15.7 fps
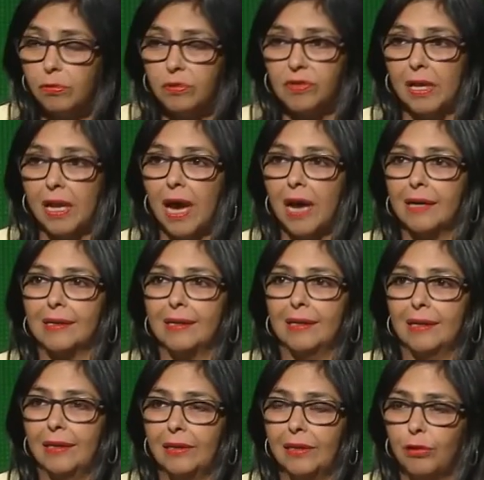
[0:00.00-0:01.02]
si las
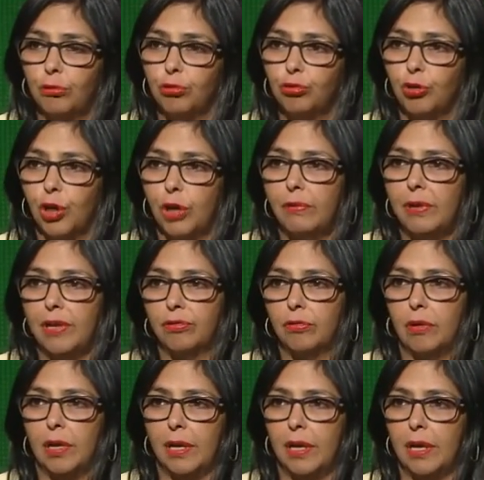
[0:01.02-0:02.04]
instituciones
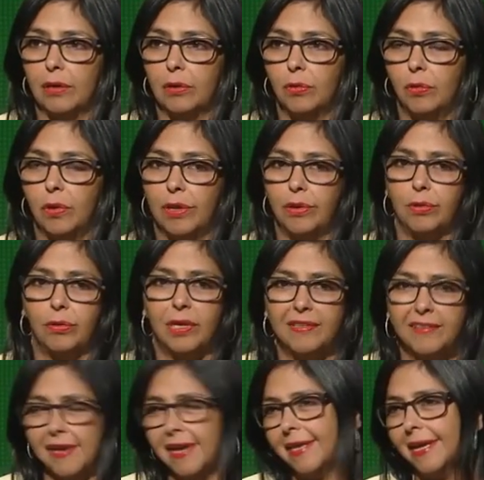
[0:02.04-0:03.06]
venezolanas actúan. Yo
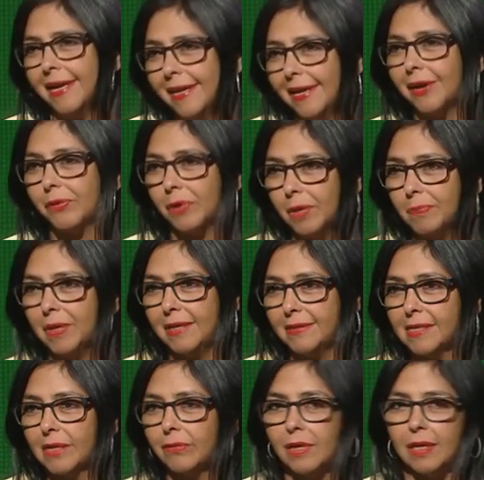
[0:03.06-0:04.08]
decía ayer en la rueda de
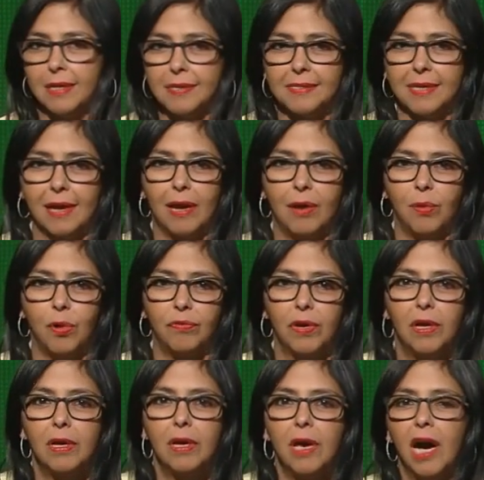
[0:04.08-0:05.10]
prensa con el canciller Lavrov,
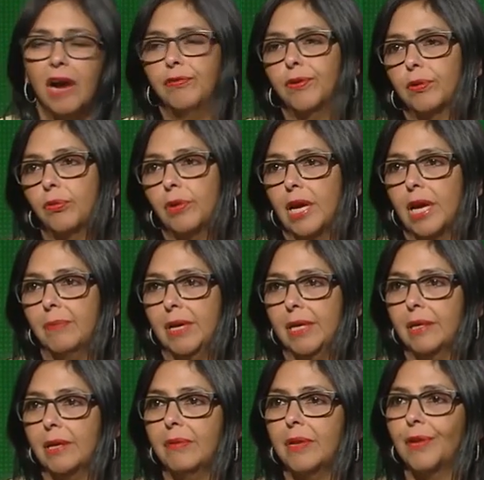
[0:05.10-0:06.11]

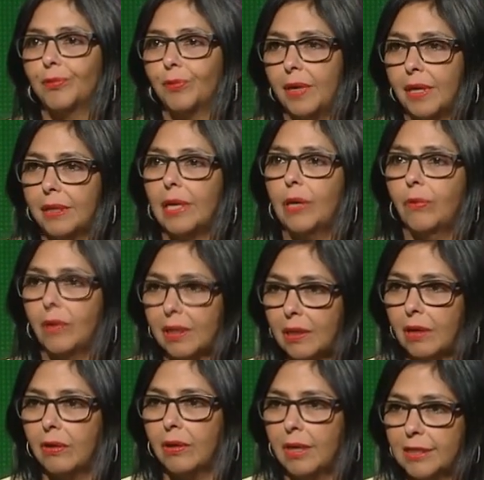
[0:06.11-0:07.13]
afortunadamente Venezuela tiene un
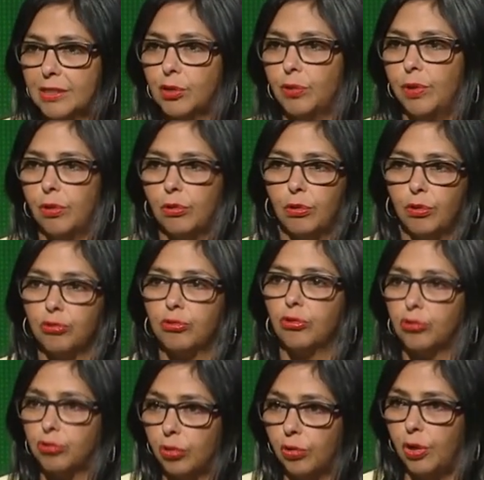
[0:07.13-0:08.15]
Estado de Derecho
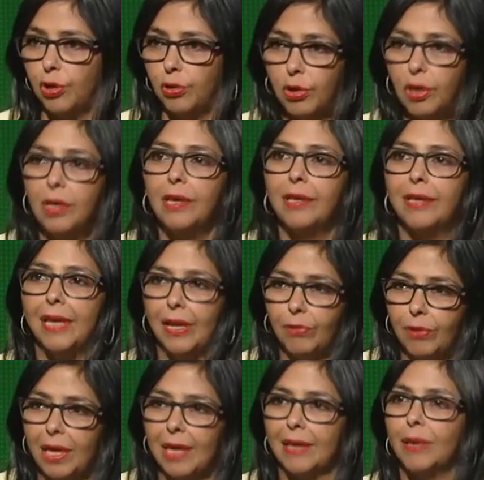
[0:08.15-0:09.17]
vigoroso, sólido,
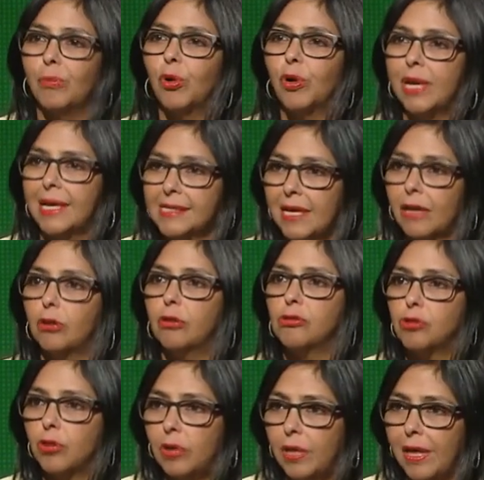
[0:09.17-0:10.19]
tiene una democracia
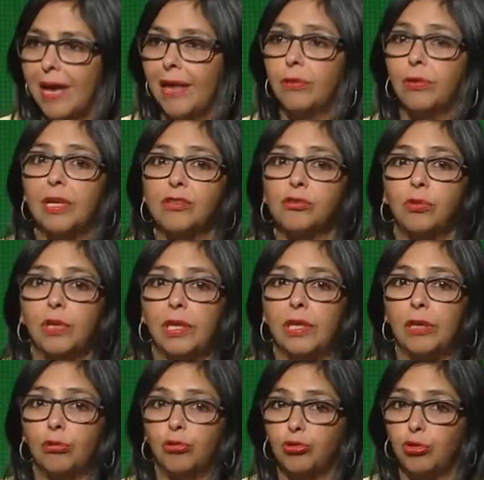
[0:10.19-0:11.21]
consolidada, donde sus
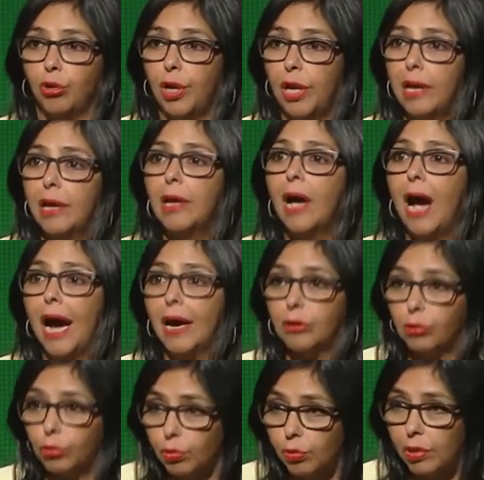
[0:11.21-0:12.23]
instituciones
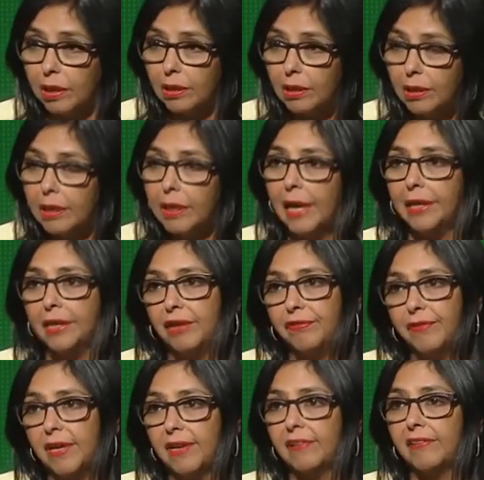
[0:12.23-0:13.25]
actúan en
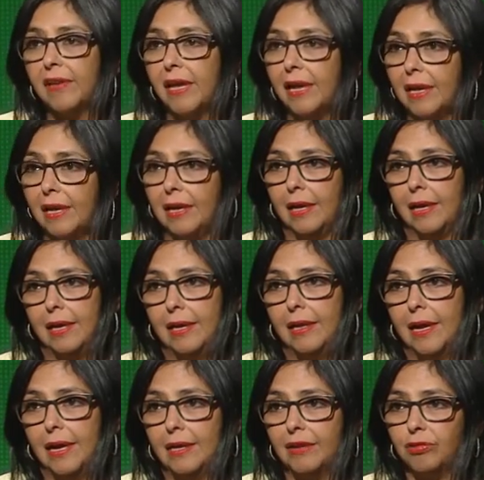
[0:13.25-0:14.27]
defensa de la
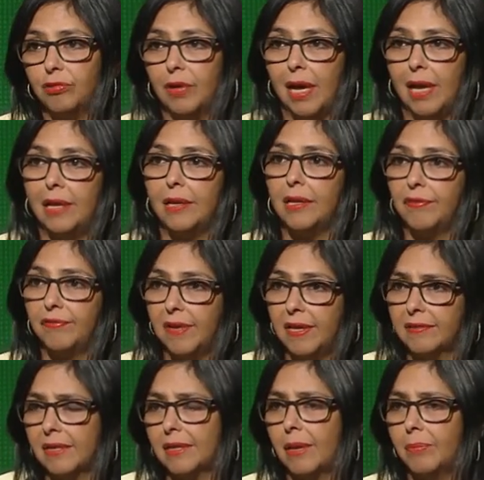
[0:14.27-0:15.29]
legalidad nacional y en
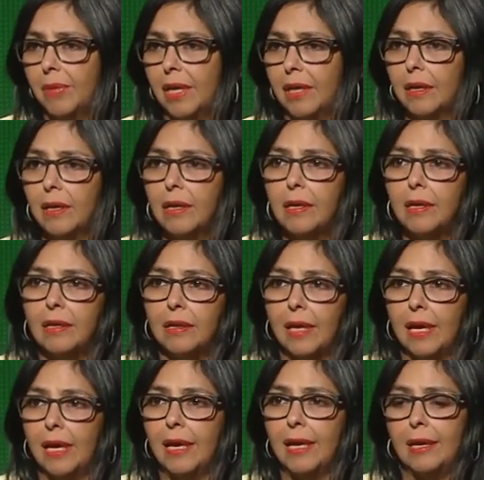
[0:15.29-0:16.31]
defensa también
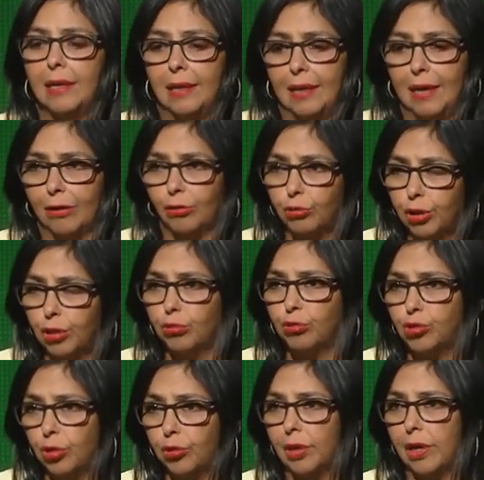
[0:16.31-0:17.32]
de la
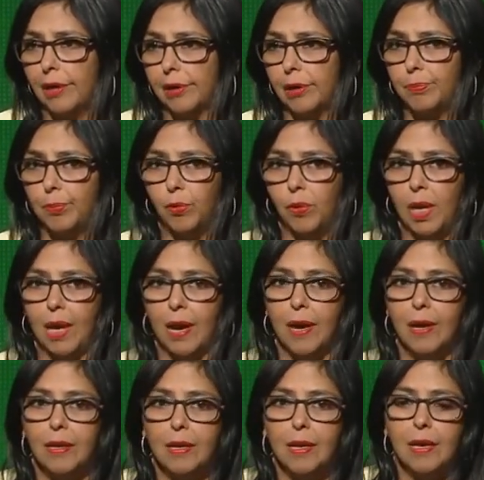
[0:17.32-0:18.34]
Constitución de la
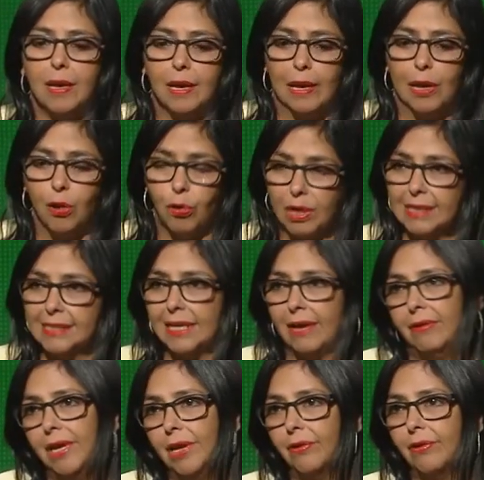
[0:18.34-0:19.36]
República. Lo que se
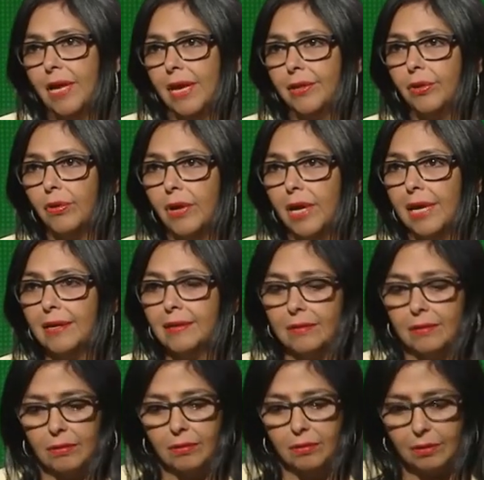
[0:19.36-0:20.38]
ha venido dando
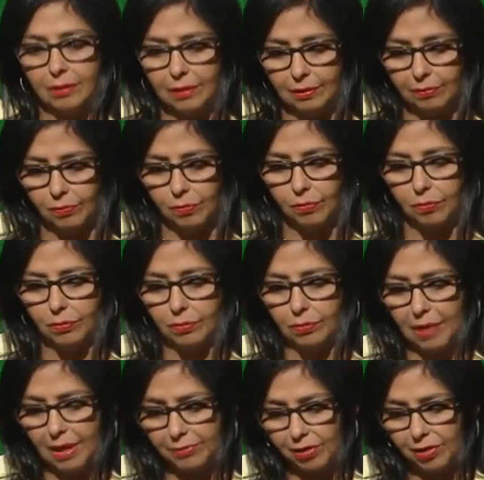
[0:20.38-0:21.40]
es
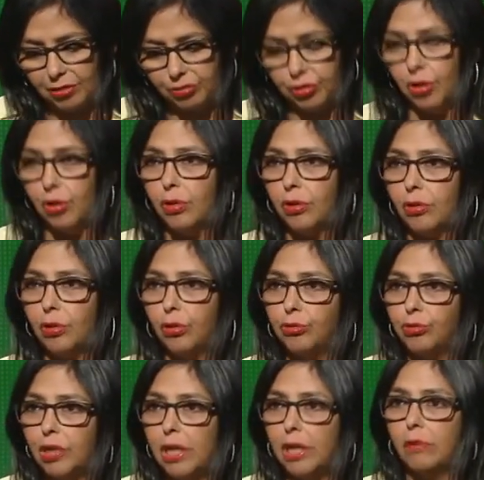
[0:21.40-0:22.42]
una violación
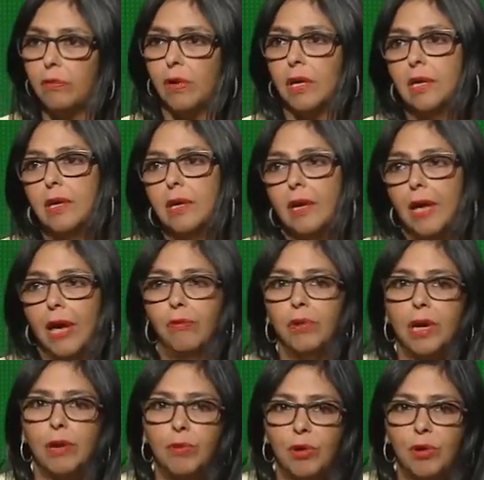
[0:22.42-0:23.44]
continua, es una